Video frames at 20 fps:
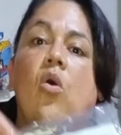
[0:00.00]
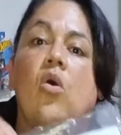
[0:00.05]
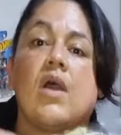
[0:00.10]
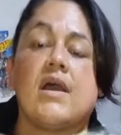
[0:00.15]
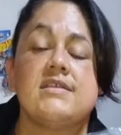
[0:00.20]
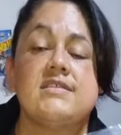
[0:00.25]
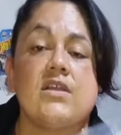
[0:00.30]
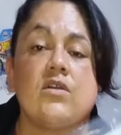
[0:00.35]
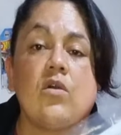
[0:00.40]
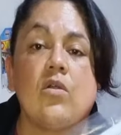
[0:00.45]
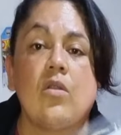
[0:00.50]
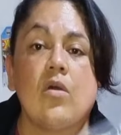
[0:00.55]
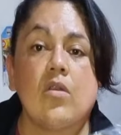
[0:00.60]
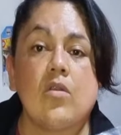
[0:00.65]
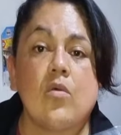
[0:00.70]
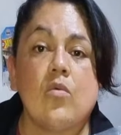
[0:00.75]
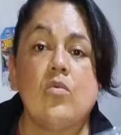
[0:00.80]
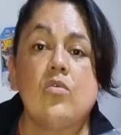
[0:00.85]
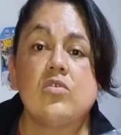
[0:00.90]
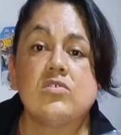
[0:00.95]
hojas de
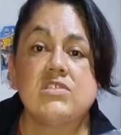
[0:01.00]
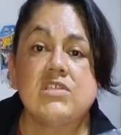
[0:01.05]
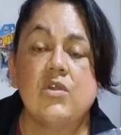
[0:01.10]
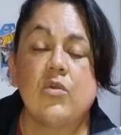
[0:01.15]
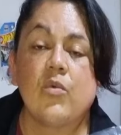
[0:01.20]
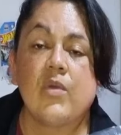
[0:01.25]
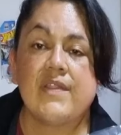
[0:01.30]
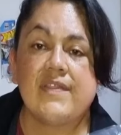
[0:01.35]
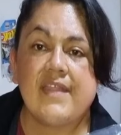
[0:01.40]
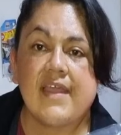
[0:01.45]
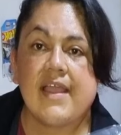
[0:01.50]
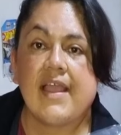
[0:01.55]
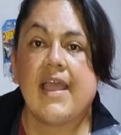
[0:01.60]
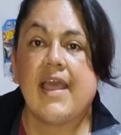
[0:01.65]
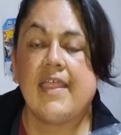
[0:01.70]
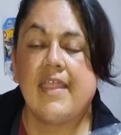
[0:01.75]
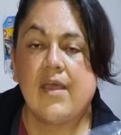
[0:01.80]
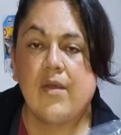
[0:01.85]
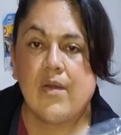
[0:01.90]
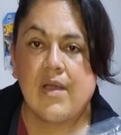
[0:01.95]
color, 1.50
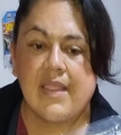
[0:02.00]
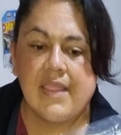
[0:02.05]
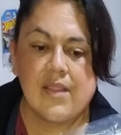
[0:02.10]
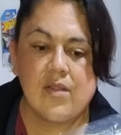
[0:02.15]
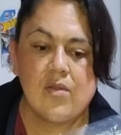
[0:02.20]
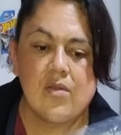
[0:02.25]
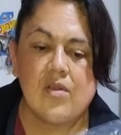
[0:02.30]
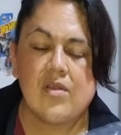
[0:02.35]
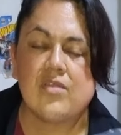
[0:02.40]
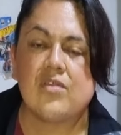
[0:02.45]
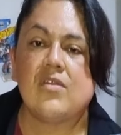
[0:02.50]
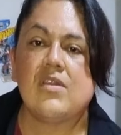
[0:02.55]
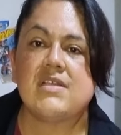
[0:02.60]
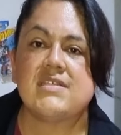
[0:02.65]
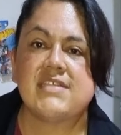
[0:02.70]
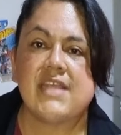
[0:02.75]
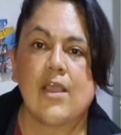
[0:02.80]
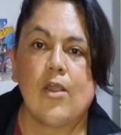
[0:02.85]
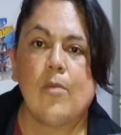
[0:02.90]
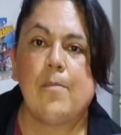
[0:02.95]
cada hoja de color. Yo
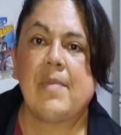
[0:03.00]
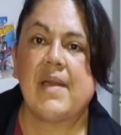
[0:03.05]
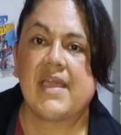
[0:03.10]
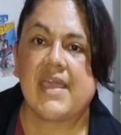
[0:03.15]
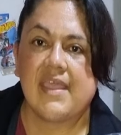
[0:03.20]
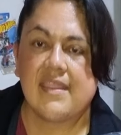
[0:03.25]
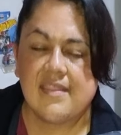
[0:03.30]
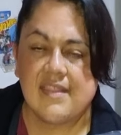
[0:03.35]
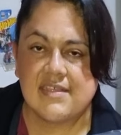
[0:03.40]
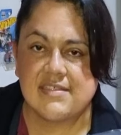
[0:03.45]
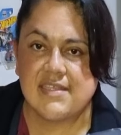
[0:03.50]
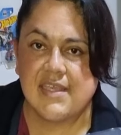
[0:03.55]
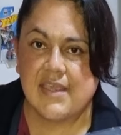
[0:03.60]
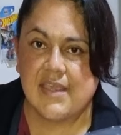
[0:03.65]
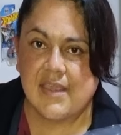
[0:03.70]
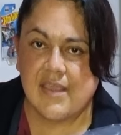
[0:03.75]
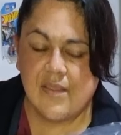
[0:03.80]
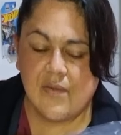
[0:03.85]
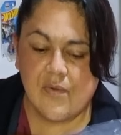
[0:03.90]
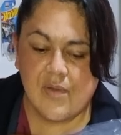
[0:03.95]
les traigo paquetes
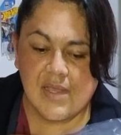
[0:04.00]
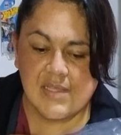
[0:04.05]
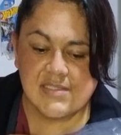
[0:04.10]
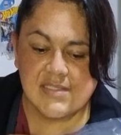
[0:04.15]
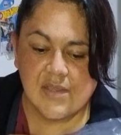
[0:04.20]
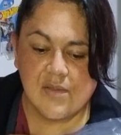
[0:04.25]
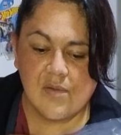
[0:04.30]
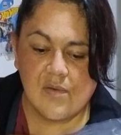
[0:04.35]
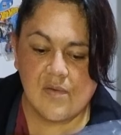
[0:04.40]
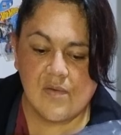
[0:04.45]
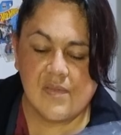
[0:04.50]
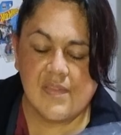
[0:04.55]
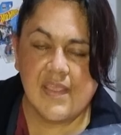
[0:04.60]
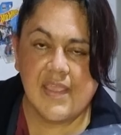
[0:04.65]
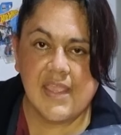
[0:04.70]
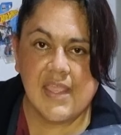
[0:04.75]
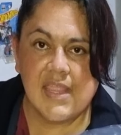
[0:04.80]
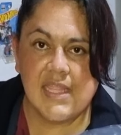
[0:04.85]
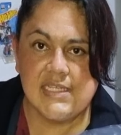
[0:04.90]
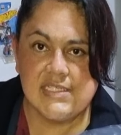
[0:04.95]
de hojas de color
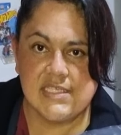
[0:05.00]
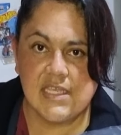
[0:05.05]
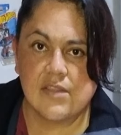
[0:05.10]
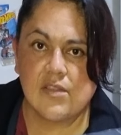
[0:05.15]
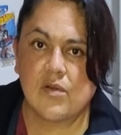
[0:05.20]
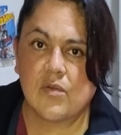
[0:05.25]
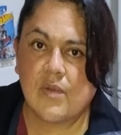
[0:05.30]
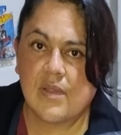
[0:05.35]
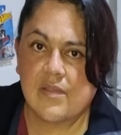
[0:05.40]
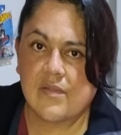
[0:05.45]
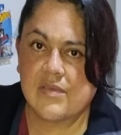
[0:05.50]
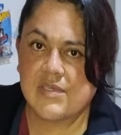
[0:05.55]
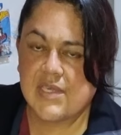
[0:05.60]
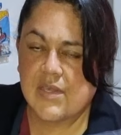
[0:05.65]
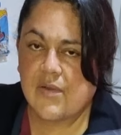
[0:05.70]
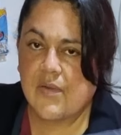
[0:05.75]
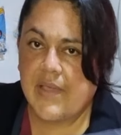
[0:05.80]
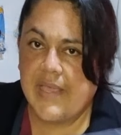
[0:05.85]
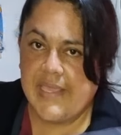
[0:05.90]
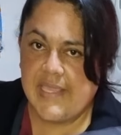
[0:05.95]
de allá del centro cuando
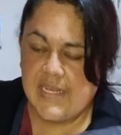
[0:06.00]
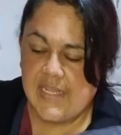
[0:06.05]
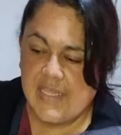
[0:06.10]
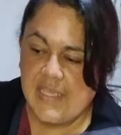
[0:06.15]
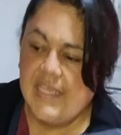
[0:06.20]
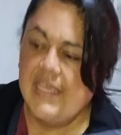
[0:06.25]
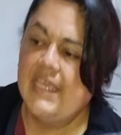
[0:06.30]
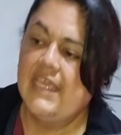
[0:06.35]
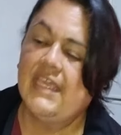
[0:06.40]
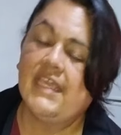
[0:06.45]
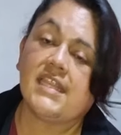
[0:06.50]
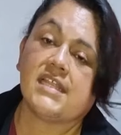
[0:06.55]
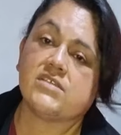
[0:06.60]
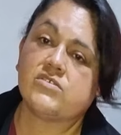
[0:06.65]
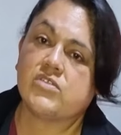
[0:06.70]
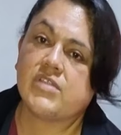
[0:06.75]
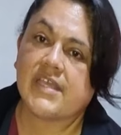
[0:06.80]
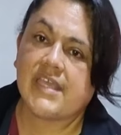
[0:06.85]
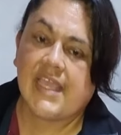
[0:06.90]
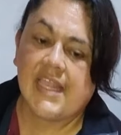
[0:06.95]
llego a ir y
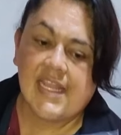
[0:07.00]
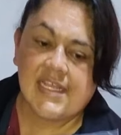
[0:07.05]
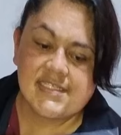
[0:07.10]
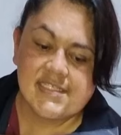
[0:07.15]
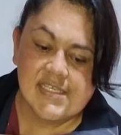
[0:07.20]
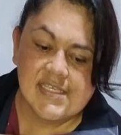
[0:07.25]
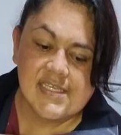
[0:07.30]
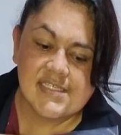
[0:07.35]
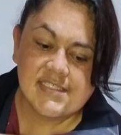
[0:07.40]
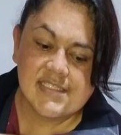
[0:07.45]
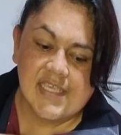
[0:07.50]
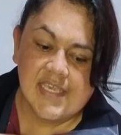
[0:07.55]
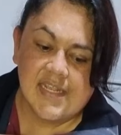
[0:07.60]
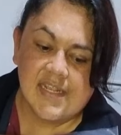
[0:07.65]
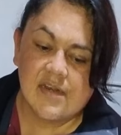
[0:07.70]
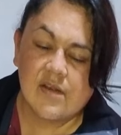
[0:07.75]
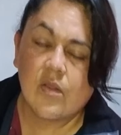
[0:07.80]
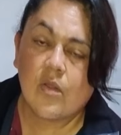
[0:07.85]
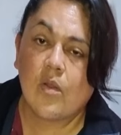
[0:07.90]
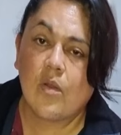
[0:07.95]
resulta que las niñas
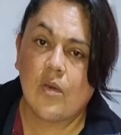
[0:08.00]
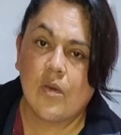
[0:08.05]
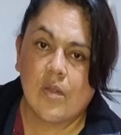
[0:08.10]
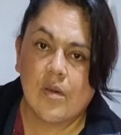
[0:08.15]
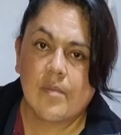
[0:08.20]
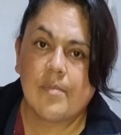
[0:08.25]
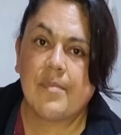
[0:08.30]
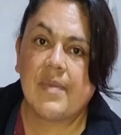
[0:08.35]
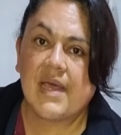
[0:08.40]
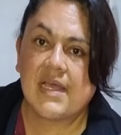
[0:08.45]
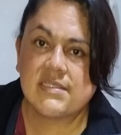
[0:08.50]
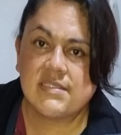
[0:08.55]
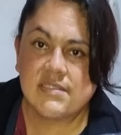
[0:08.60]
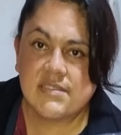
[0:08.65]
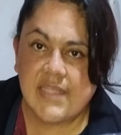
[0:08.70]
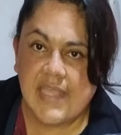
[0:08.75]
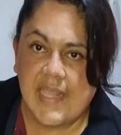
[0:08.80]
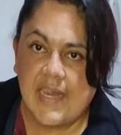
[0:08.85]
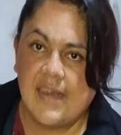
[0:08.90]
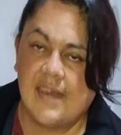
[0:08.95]
quieren color
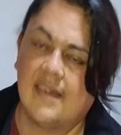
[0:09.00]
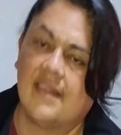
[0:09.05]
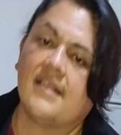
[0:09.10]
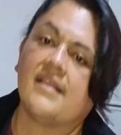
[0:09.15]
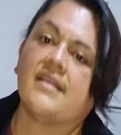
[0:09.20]
pastel.